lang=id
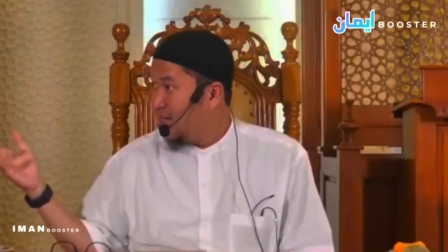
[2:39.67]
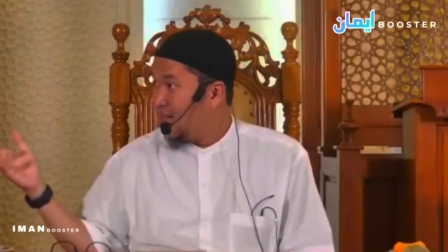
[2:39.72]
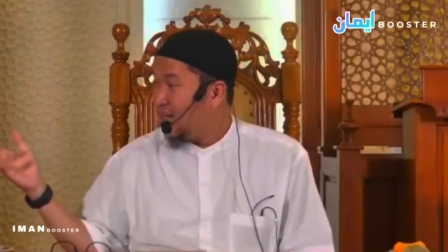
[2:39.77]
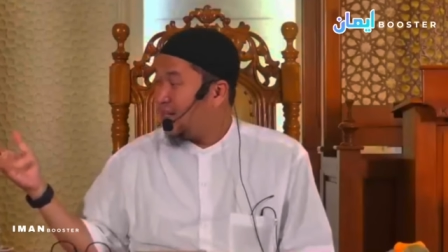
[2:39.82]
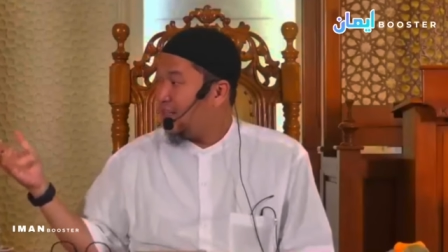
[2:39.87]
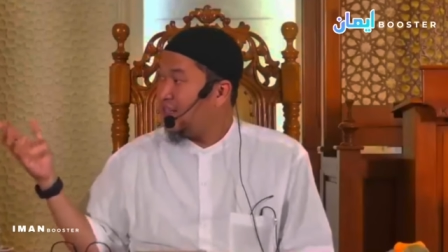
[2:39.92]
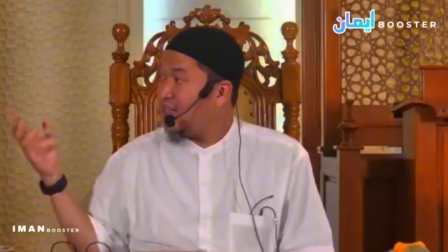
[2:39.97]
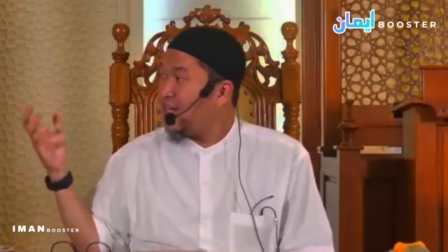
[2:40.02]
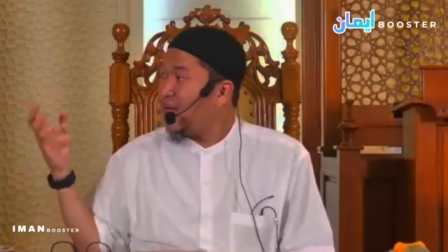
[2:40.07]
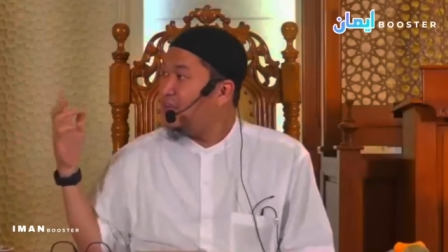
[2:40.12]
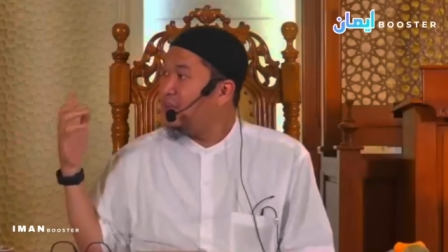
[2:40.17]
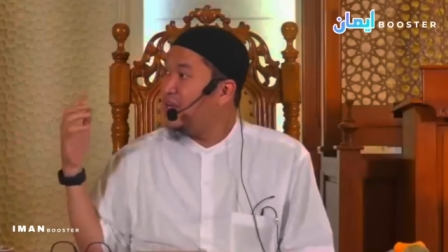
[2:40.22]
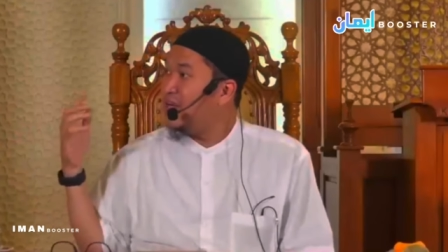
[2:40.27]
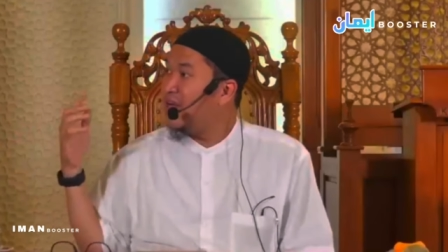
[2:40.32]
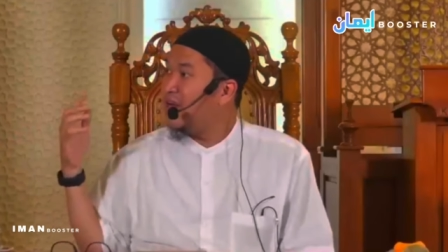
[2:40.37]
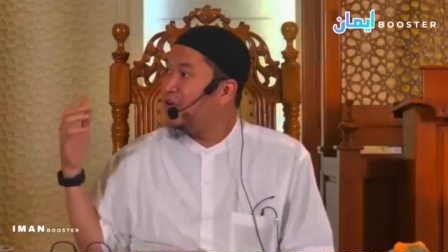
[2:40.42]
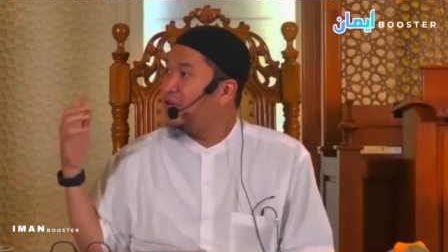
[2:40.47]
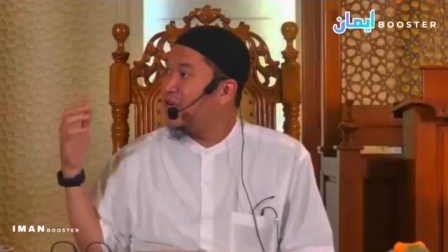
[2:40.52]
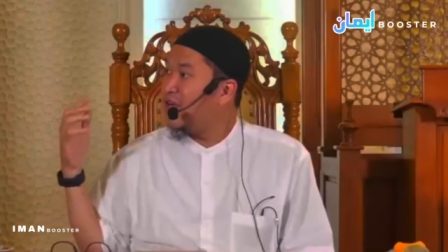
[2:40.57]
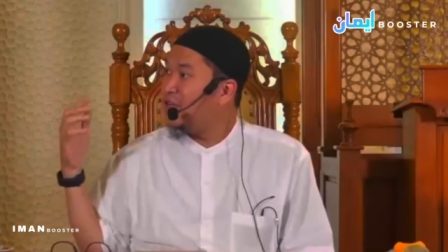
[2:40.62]
Ketika
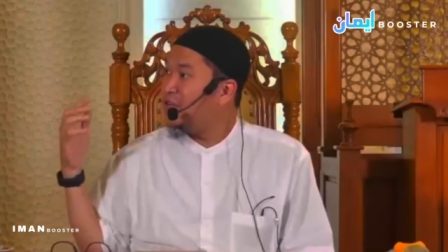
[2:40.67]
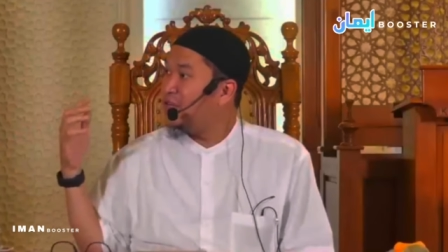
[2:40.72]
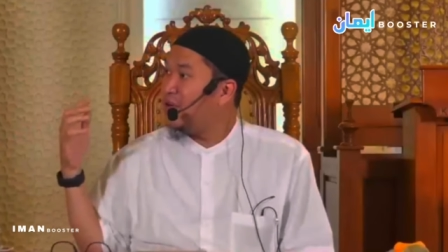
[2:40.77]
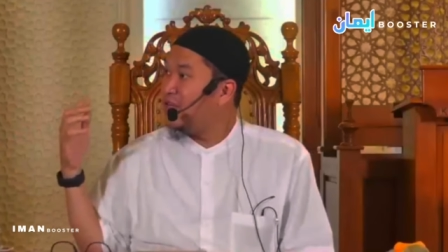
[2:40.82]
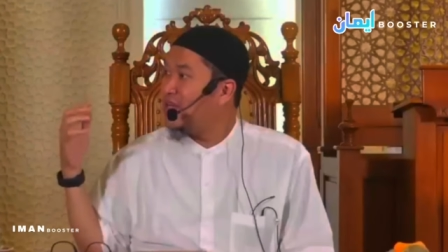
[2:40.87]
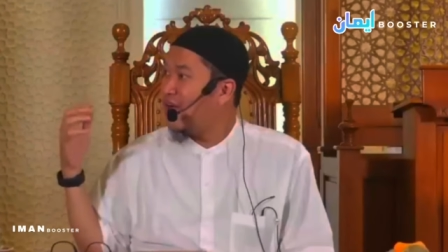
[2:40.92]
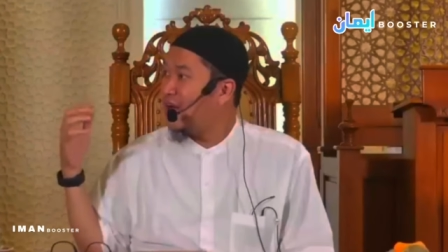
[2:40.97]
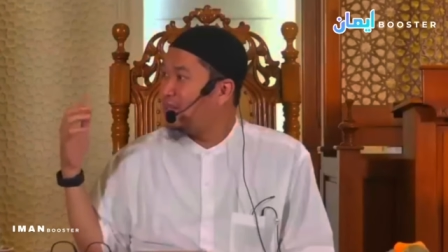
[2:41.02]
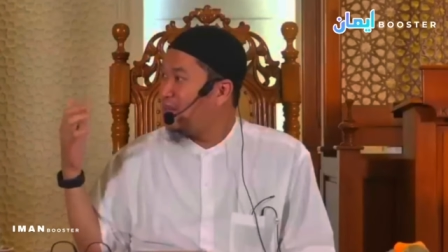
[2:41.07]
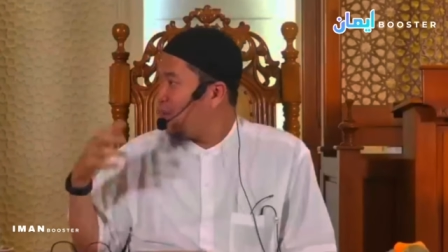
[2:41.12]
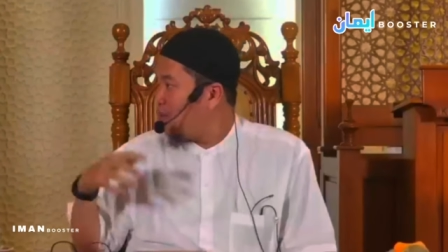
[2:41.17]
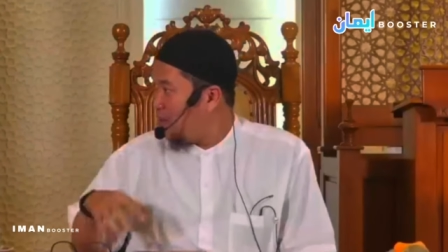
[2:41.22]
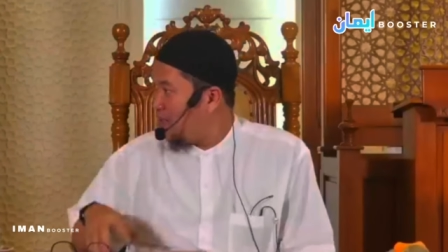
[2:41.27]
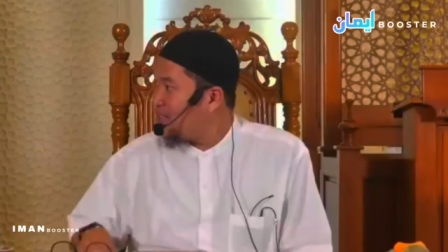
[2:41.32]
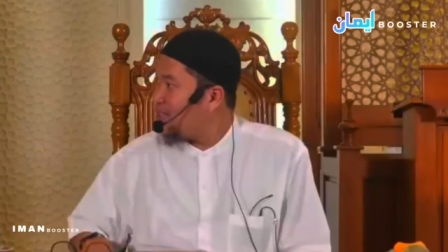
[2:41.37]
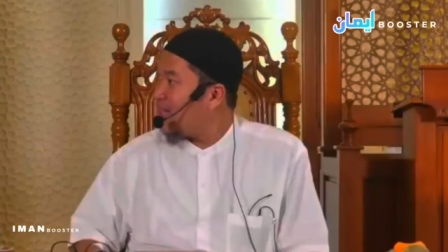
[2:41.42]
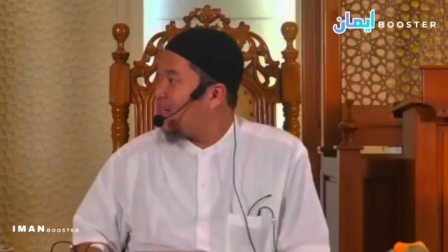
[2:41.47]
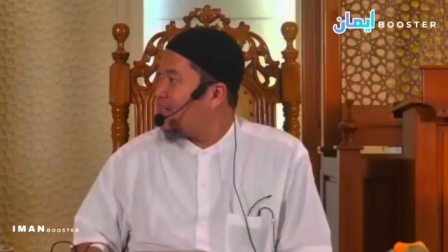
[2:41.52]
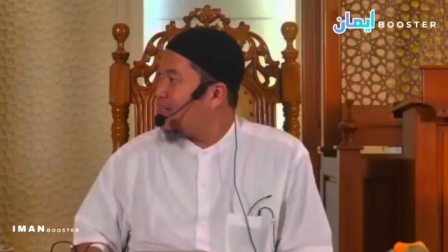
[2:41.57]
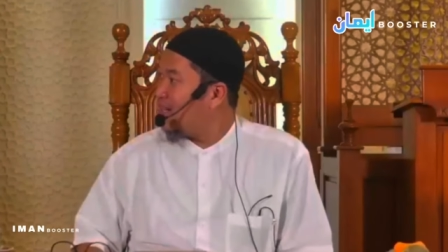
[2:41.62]
meninggal orang tuanya, Pak Muni
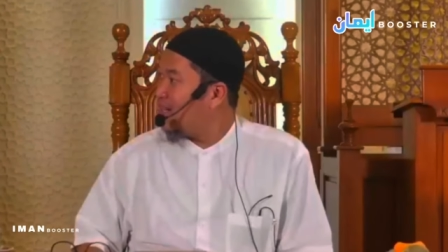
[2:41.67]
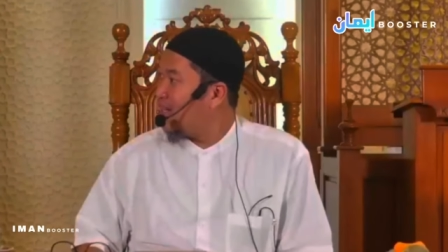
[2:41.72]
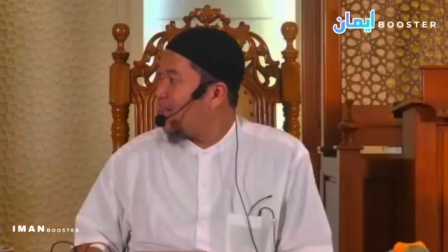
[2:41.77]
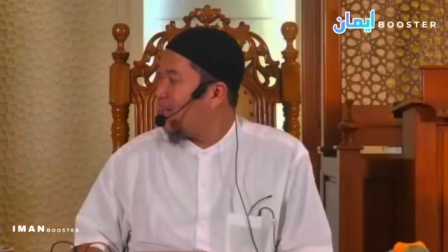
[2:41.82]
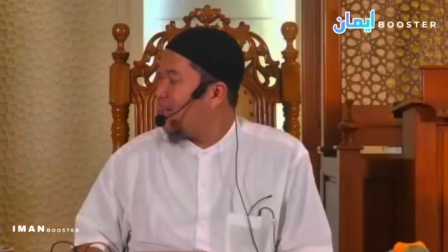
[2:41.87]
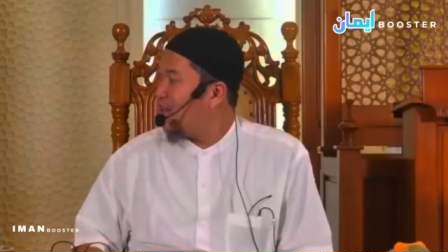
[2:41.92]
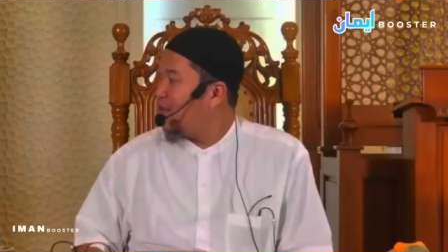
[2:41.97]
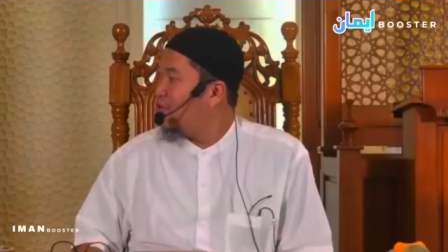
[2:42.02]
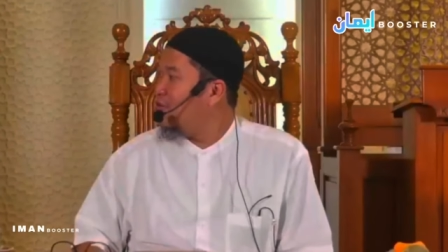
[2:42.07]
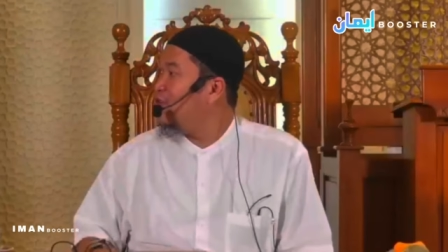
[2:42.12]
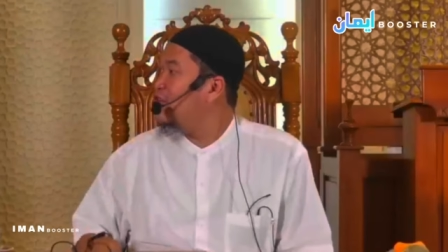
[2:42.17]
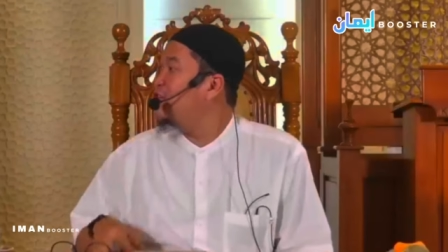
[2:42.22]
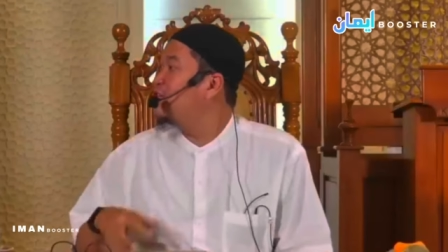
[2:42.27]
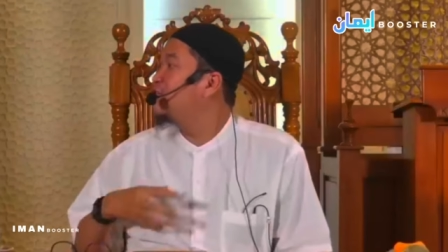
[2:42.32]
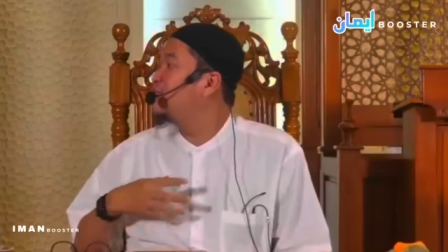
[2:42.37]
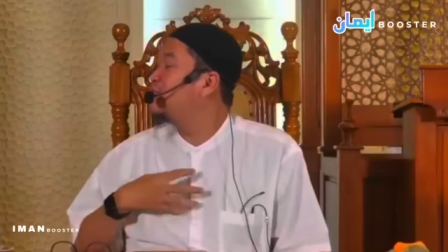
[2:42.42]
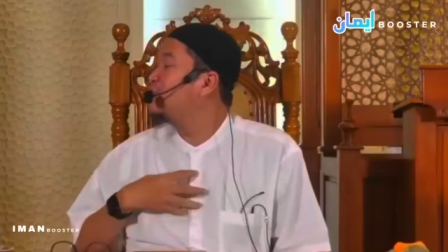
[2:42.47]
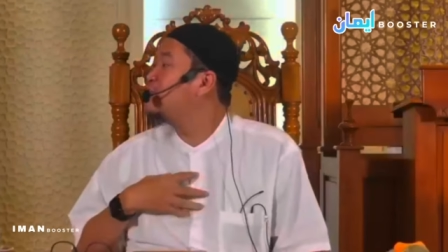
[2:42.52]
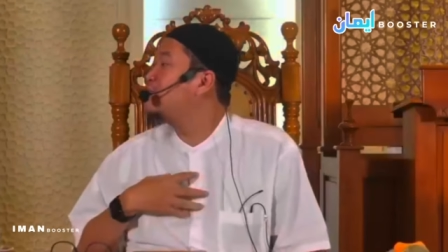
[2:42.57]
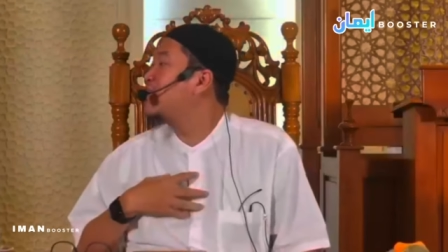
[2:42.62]
sadar nggak? Oh hidup
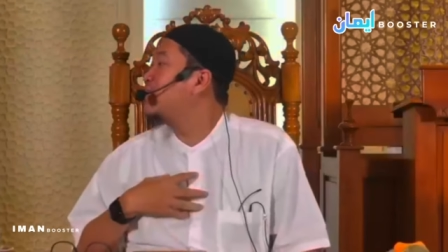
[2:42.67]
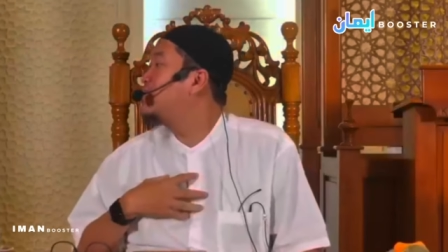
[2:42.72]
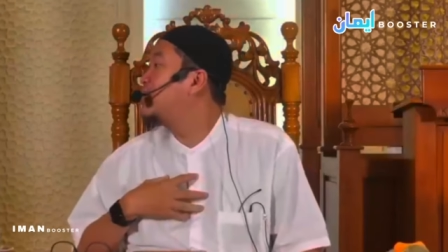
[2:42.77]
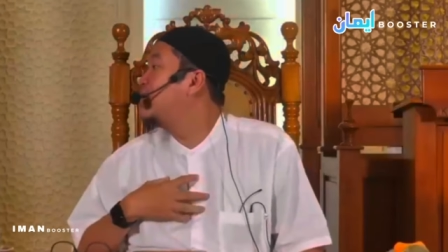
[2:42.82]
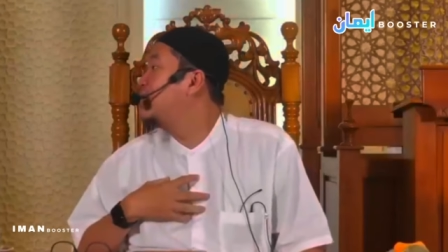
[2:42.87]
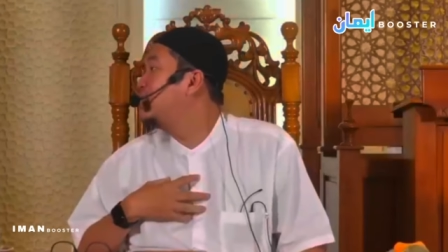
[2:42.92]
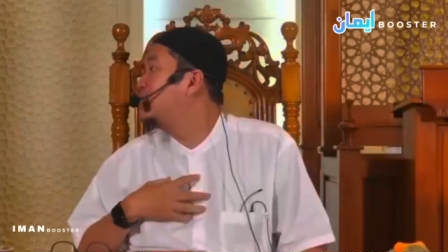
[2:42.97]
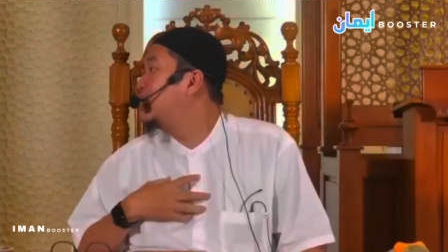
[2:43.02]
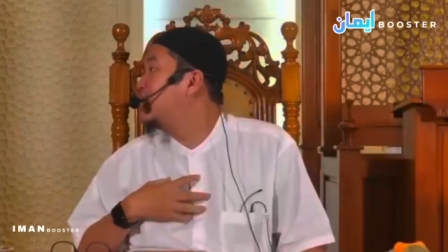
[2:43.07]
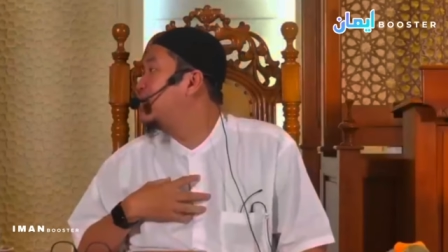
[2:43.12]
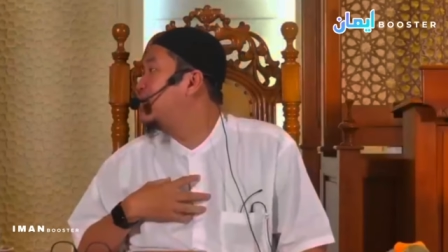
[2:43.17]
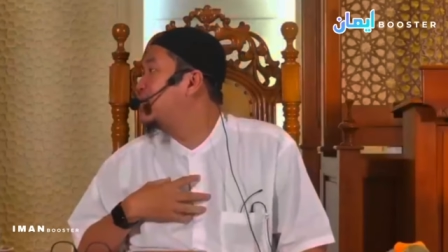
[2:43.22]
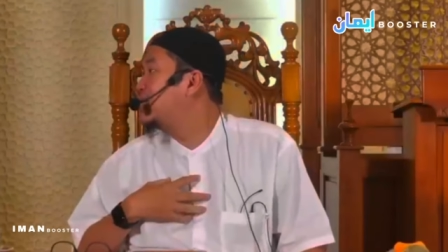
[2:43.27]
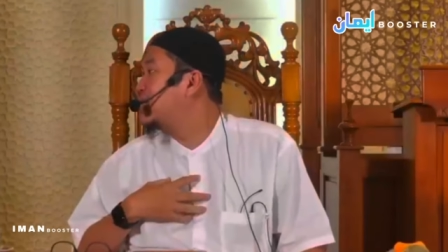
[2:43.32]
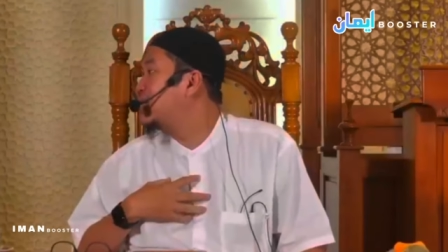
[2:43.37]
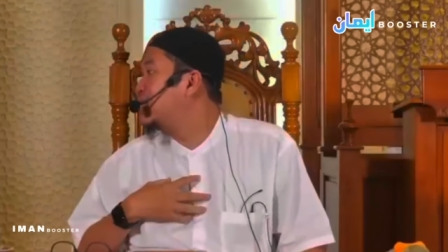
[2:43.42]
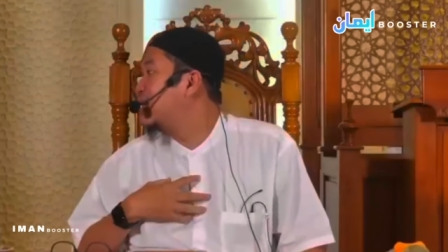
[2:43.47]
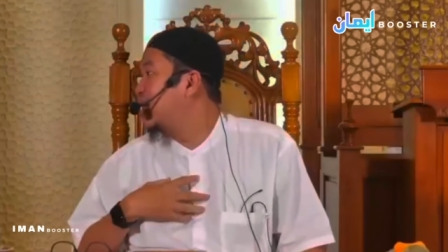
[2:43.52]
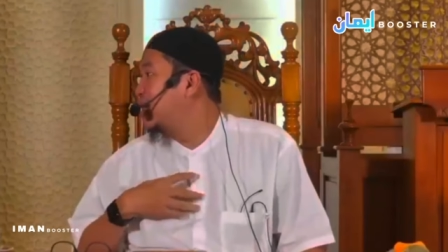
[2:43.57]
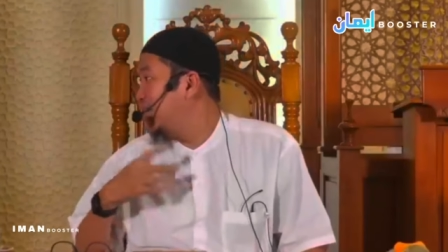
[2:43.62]
itu cuma begini-begini
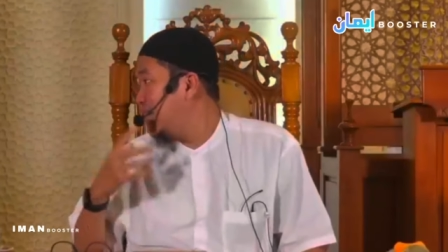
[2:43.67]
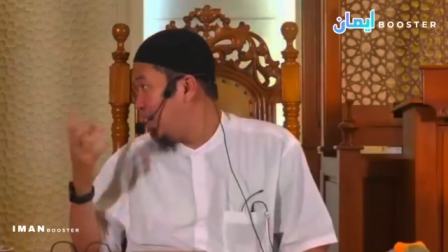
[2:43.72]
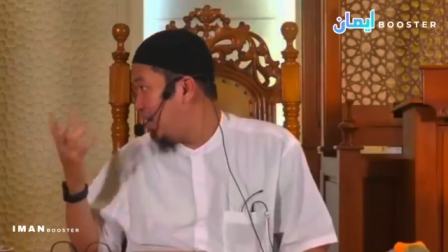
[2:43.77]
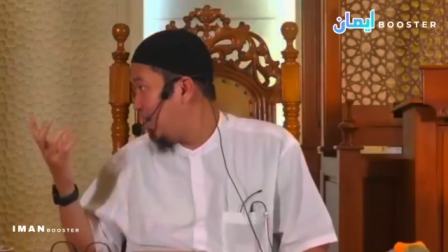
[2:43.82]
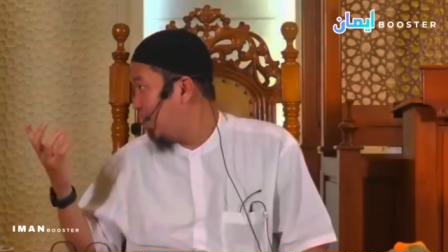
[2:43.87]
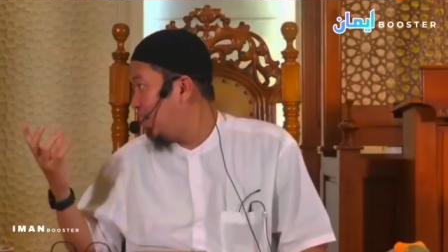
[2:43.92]
saja, ya enggak.